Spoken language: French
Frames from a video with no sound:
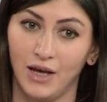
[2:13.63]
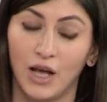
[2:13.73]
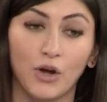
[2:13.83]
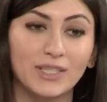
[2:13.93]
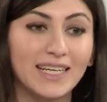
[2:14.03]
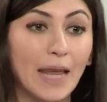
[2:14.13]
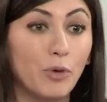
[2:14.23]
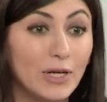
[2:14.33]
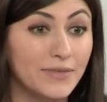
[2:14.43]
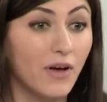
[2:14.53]
Lorsque la
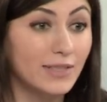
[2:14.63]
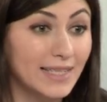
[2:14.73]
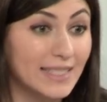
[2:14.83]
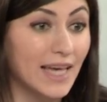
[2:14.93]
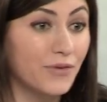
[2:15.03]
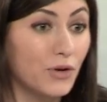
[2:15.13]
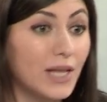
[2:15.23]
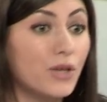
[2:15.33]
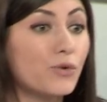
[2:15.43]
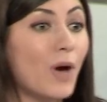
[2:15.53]
police française a violé
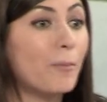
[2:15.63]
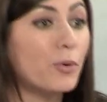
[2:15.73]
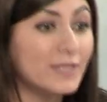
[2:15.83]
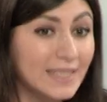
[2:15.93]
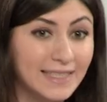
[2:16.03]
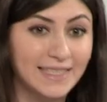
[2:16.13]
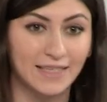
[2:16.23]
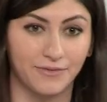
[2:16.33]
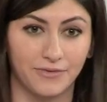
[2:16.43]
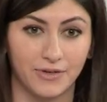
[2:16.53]
le droit
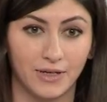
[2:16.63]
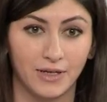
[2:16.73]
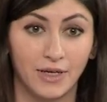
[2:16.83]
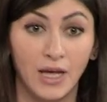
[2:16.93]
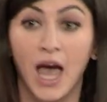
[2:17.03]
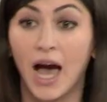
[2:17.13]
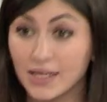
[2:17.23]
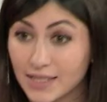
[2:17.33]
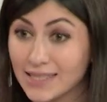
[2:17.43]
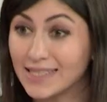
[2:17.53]
positif en
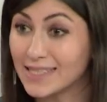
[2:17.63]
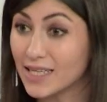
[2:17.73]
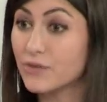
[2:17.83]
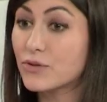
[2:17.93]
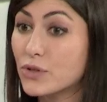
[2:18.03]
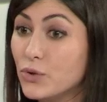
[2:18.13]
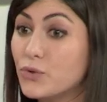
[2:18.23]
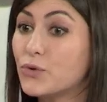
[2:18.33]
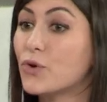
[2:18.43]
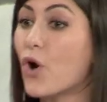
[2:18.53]
se disant tenu
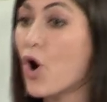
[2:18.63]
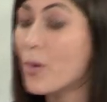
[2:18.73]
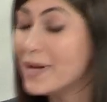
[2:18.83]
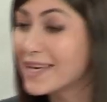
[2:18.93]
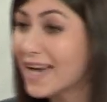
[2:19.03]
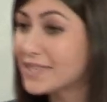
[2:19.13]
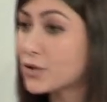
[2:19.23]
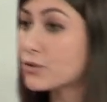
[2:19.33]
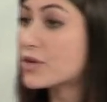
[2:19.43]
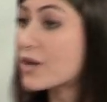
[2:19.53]
d'une
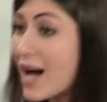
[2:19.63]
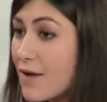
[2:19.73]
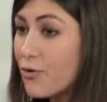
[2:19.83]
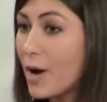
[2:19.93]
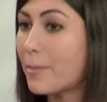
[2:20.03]
obligation de renvoi